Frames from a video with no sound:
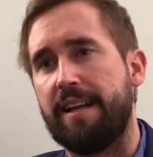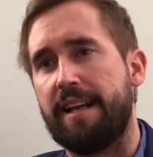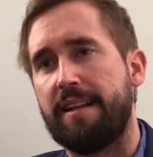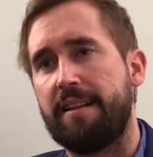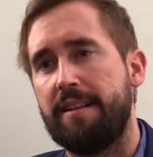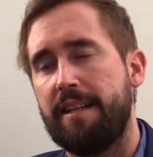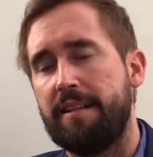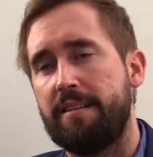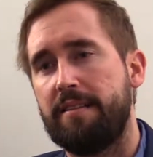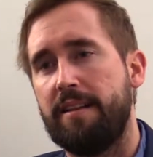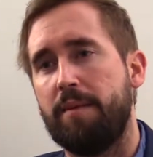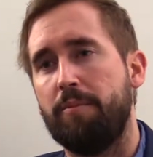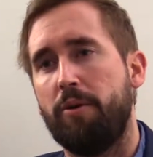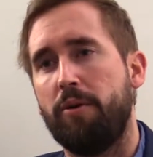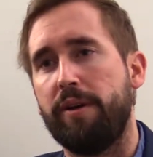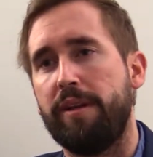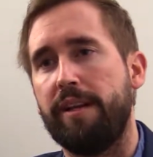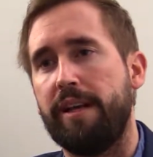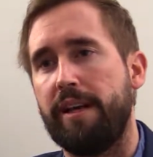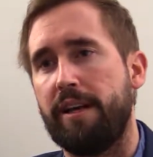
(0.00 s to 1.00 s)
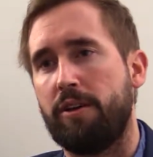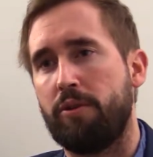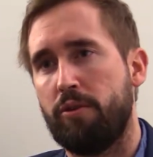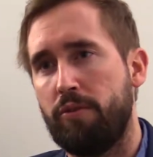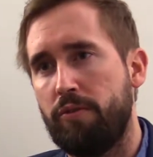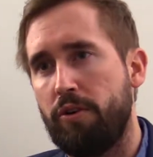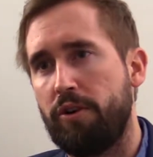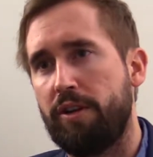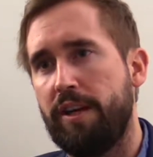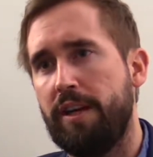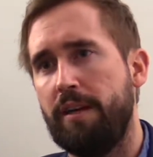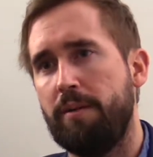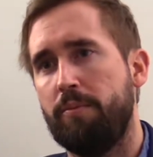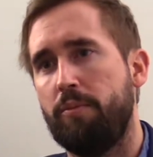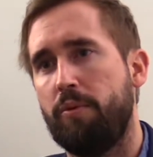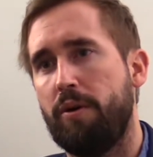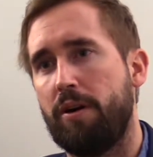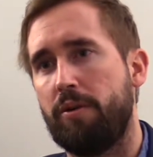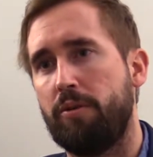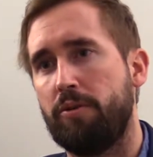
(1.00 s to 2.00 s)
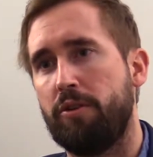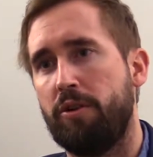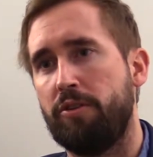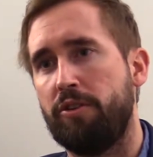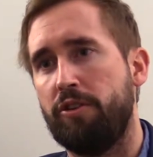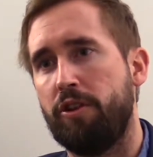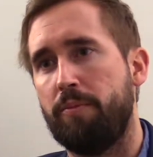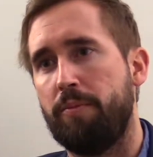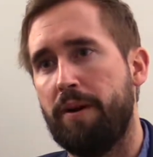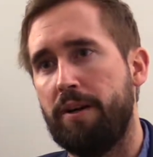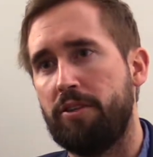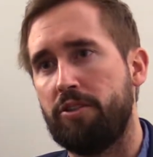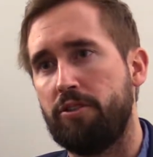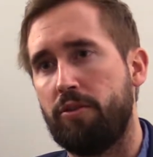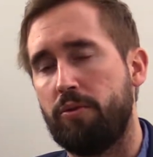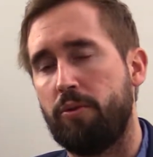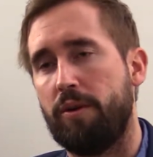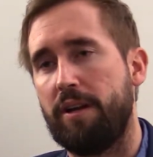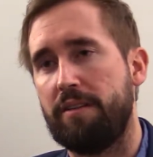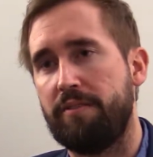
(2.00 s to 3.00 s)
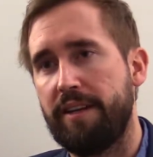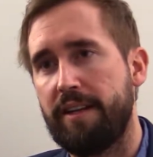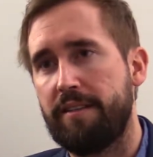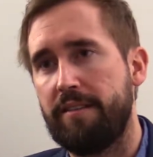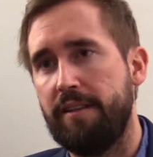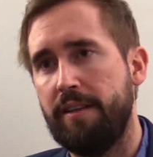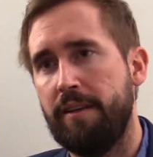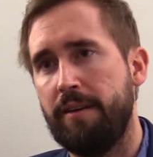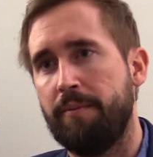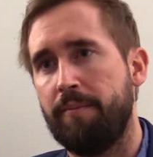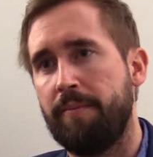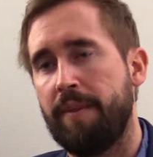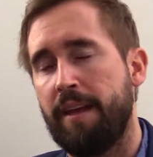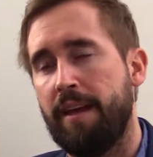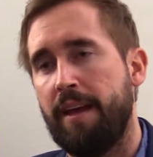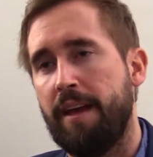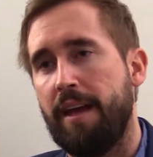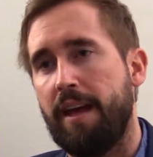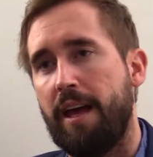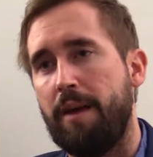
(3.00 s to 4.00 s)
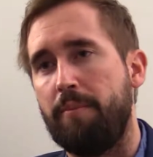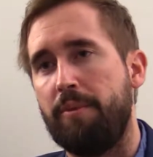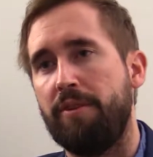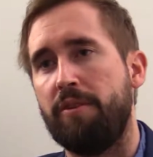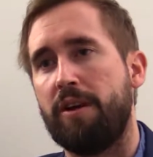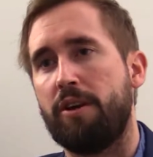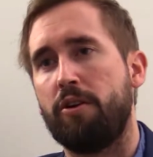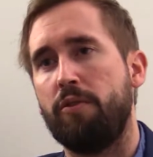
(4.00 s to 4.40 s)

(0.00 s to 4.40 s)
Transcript: l'athlète, d'abord, il est convoqué pour un contrôle antidopage, donc on l'avertit. Et puis dans la